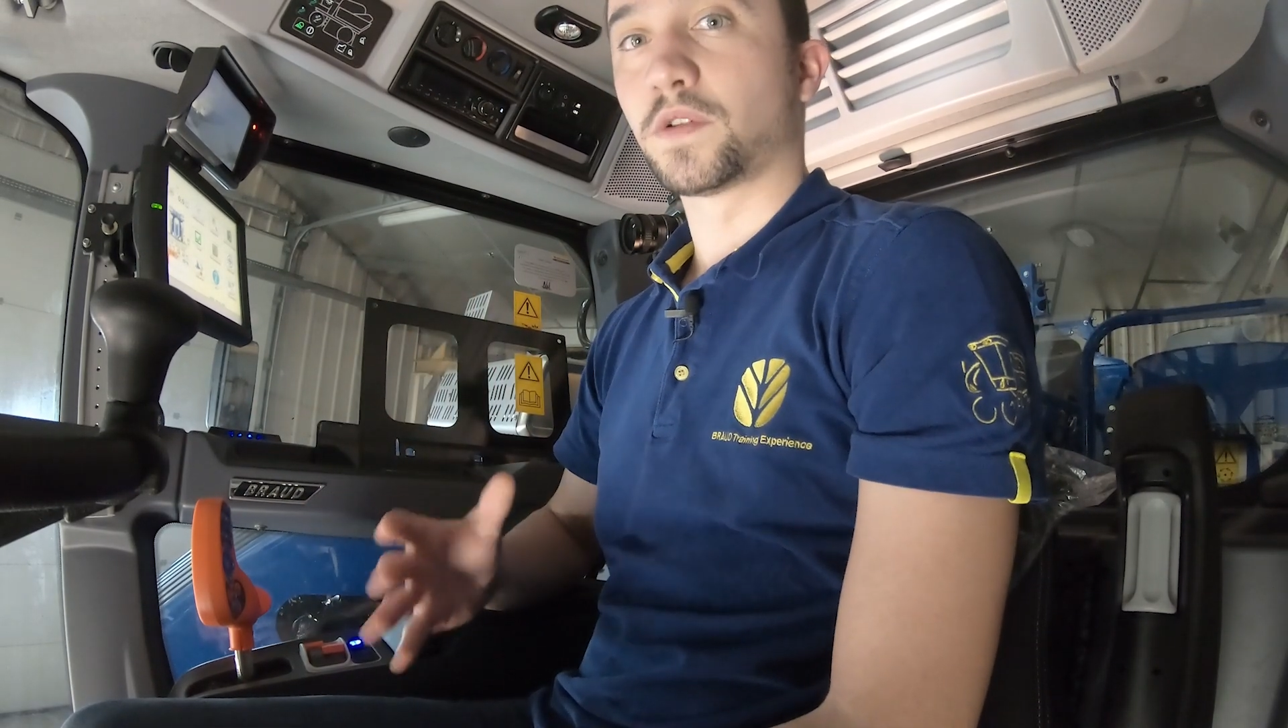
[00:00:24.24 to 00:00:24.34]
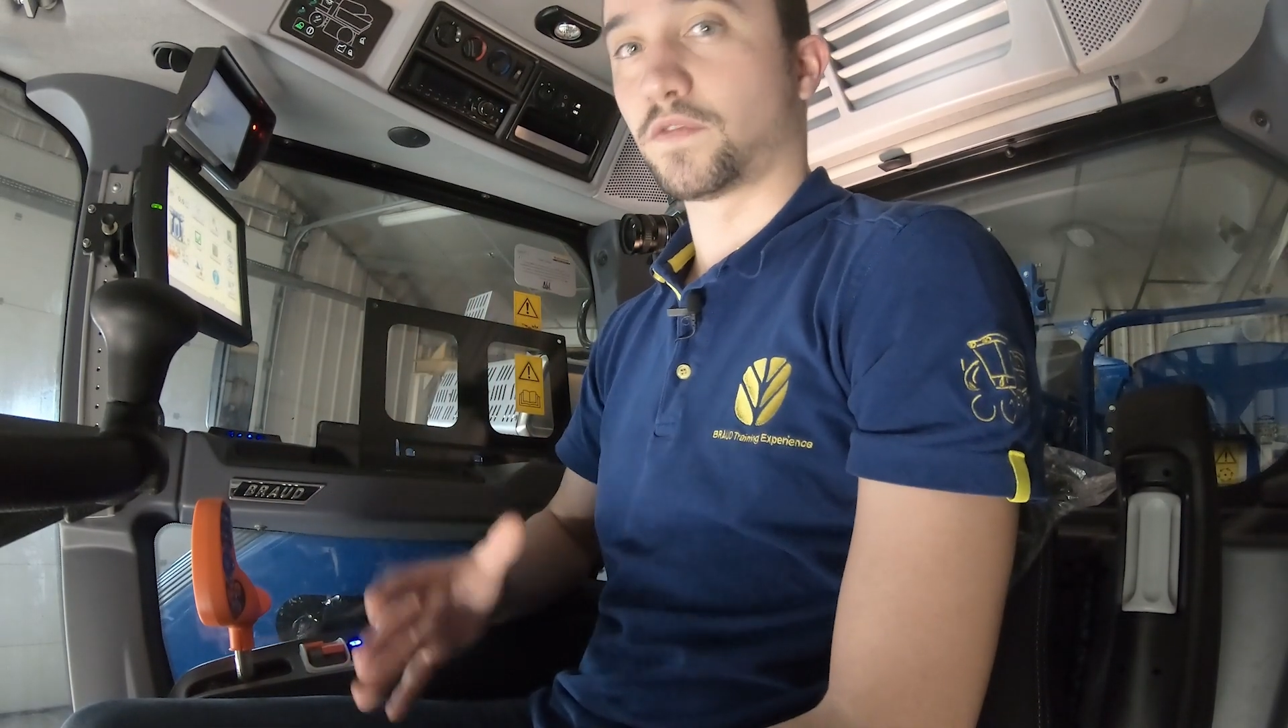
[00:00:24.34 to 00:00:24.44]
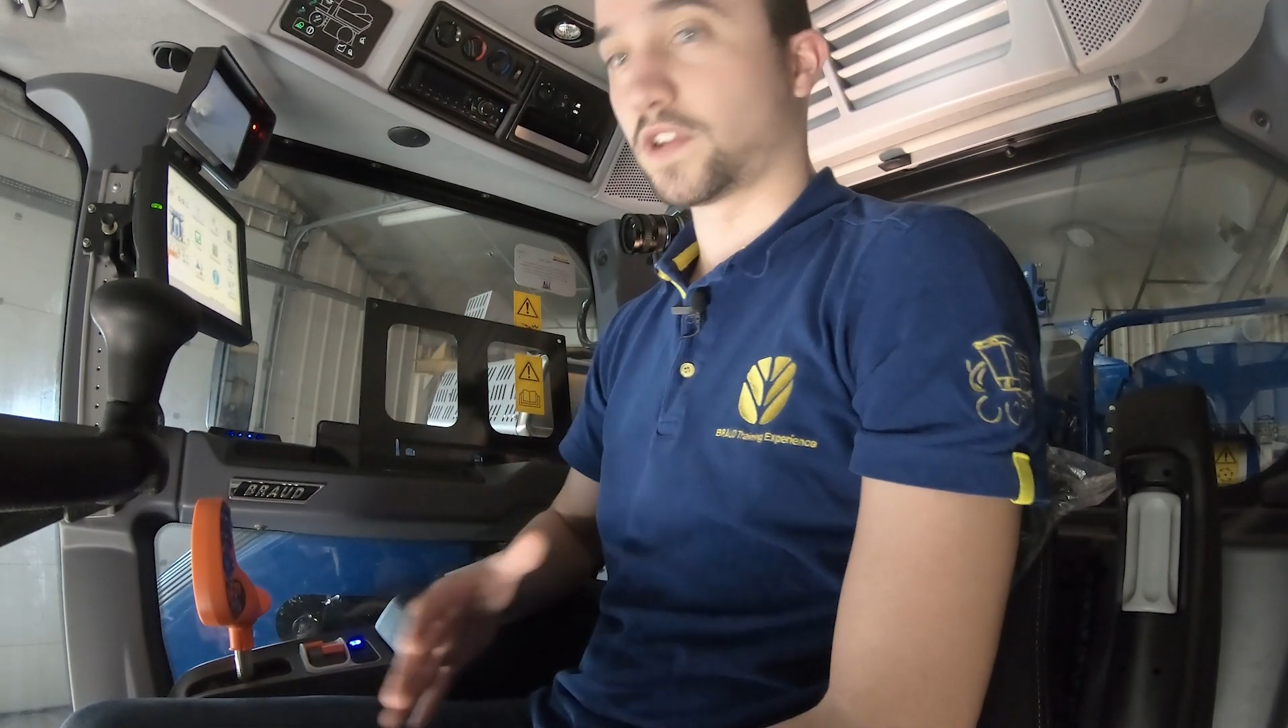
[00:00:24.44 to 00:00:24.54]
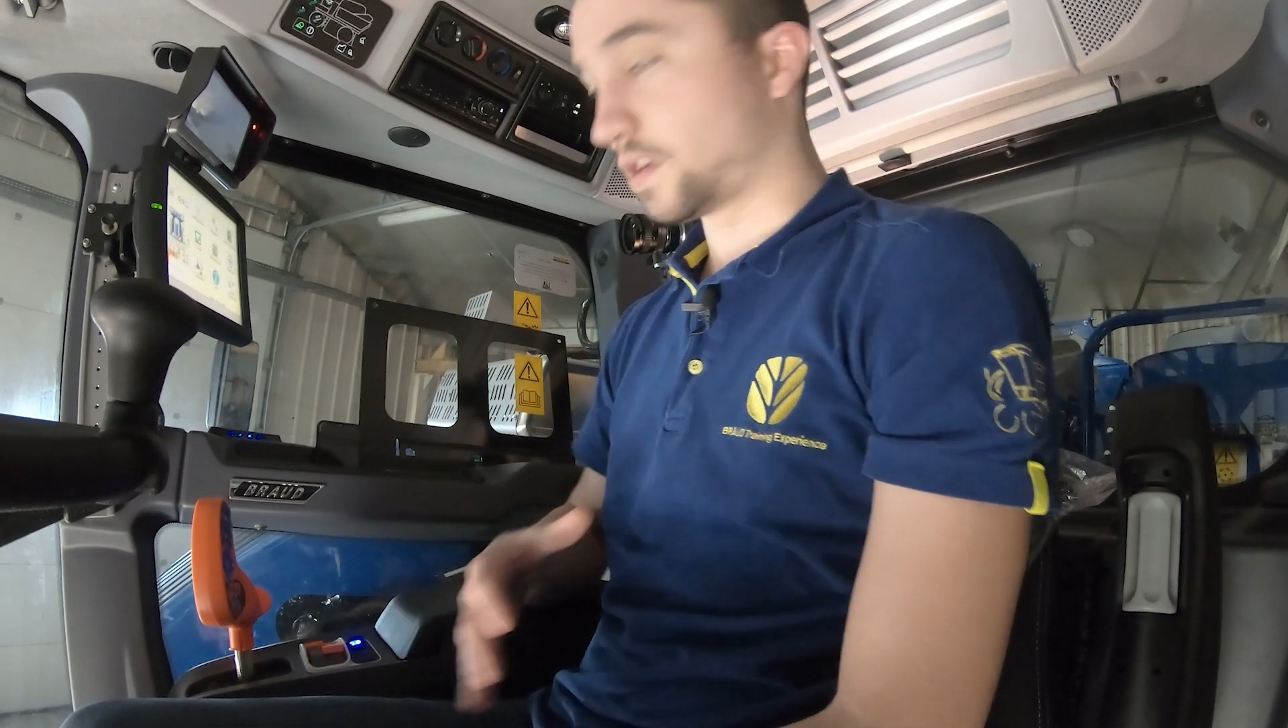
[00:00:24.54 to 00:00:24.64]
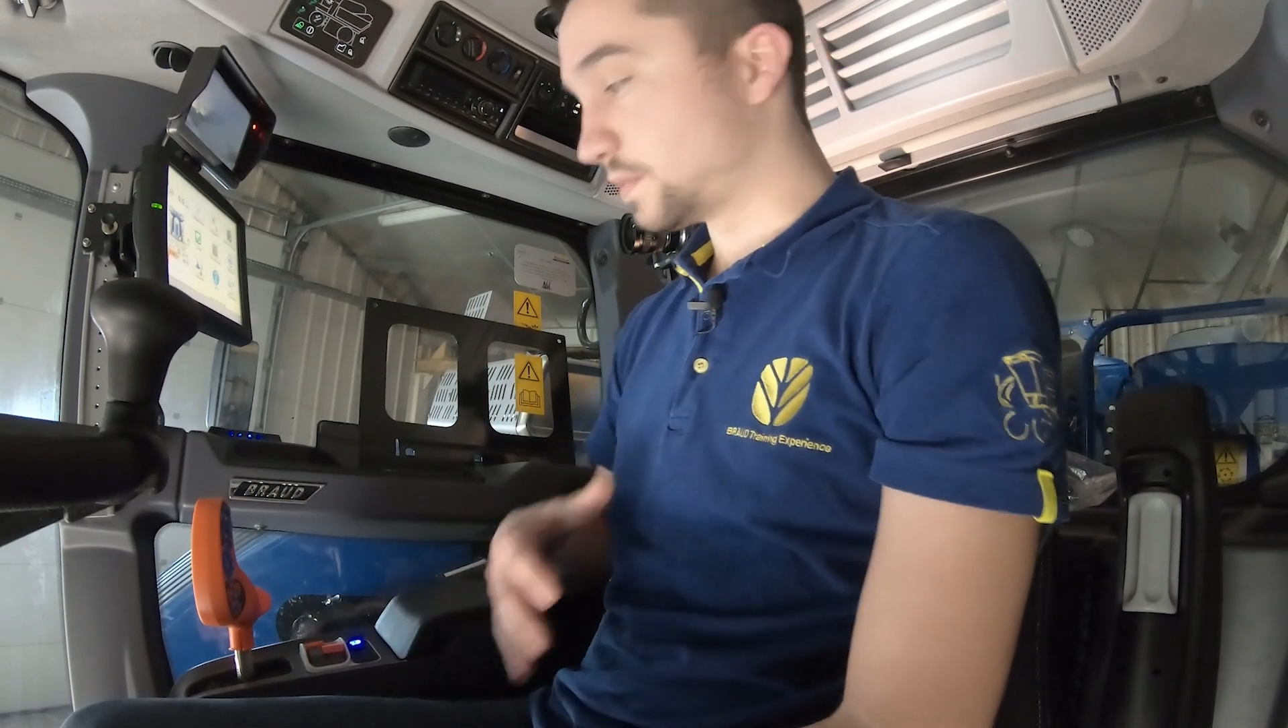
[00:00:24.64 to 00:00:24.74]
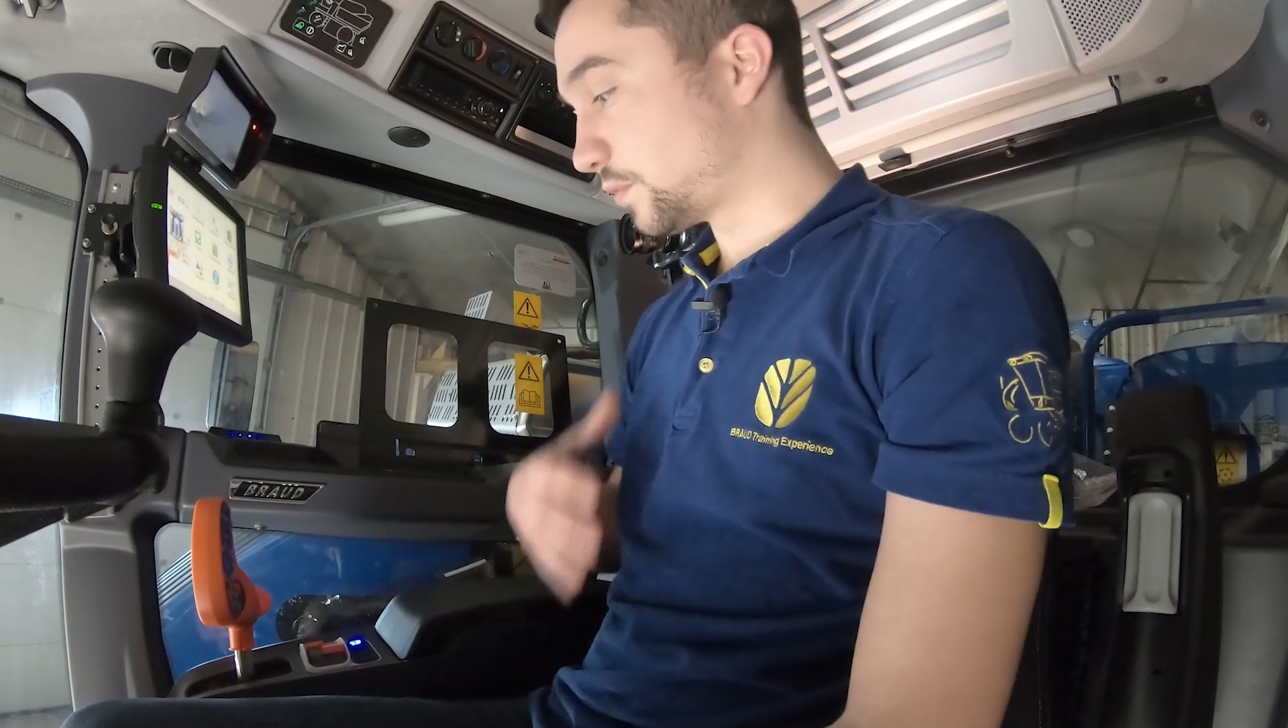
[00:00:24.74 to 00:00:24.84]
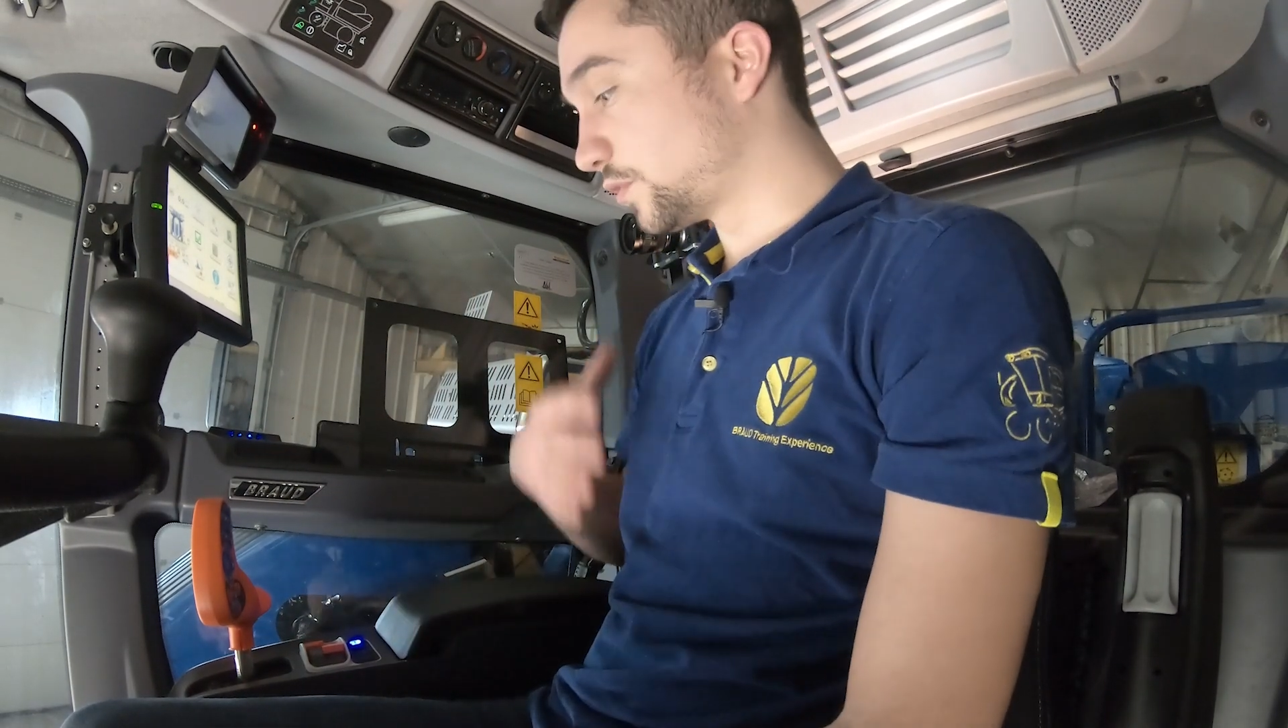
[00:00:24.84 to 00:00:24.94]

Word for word: On va quand même